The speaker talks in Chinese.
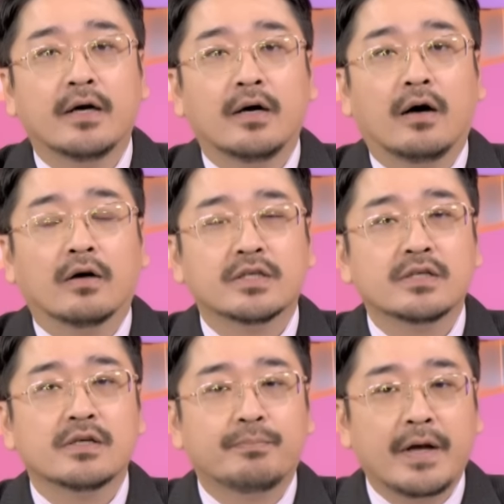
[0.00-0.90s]
哦，其
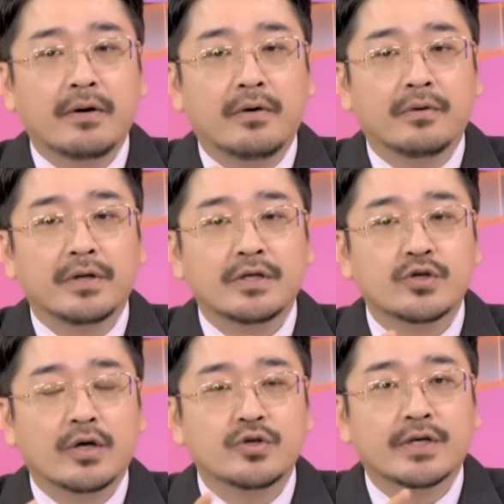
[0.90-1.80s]
实背后你就
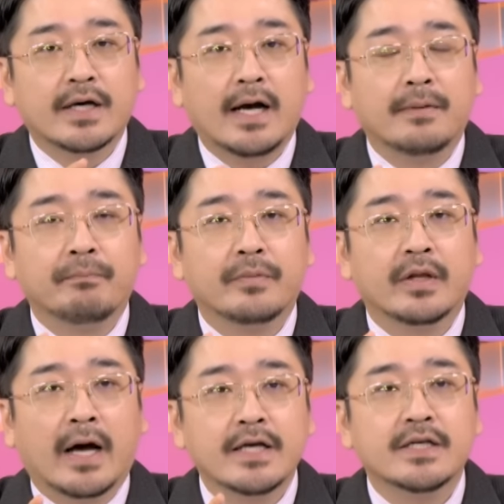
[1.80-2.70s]
要去看
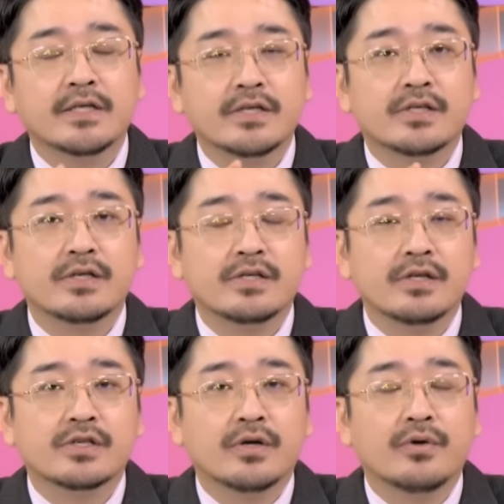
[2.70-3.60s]
哪一些是真正
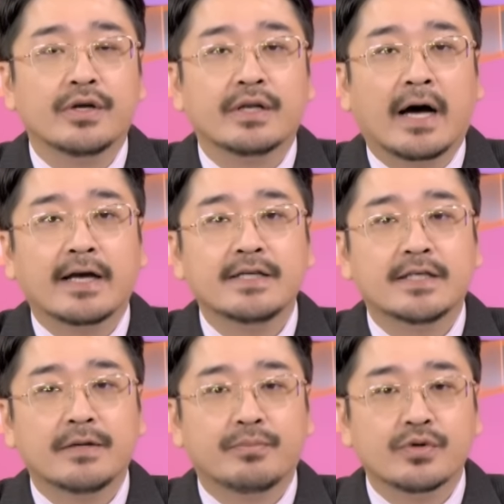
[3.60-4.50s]
受贿，哪一
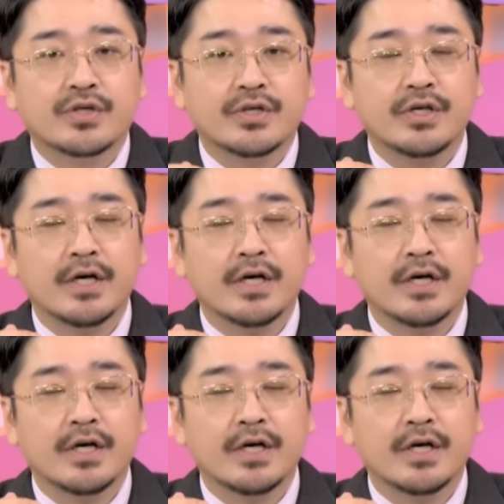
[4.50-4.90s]
些不是，